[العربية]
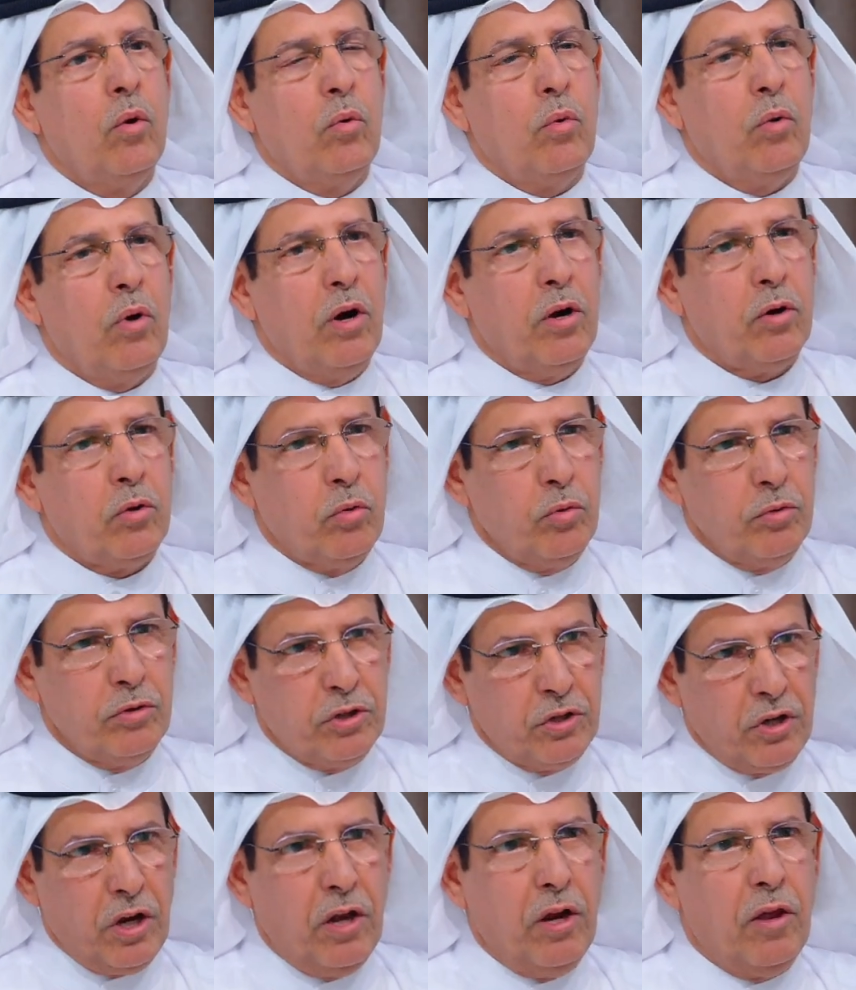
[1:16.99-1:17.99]
واكون ان
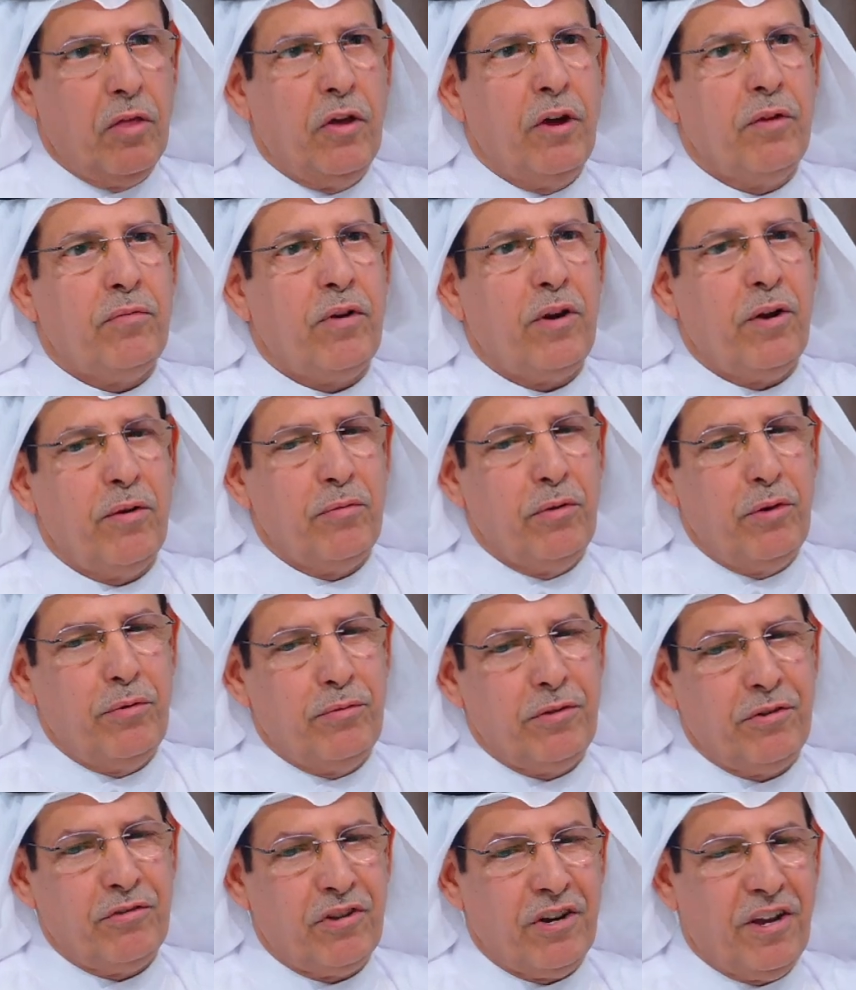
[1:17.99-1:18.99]
شاء الله ضيف
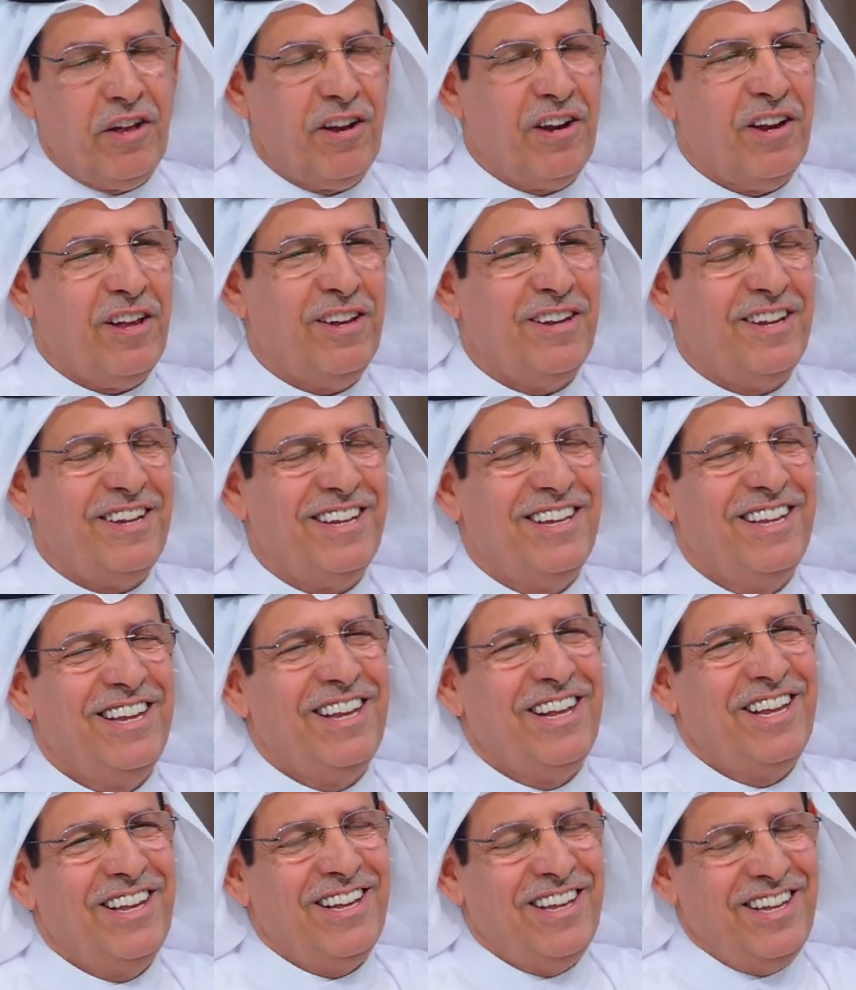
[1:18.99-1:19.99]
خفيف ان شاء الله. الساعه المباركه.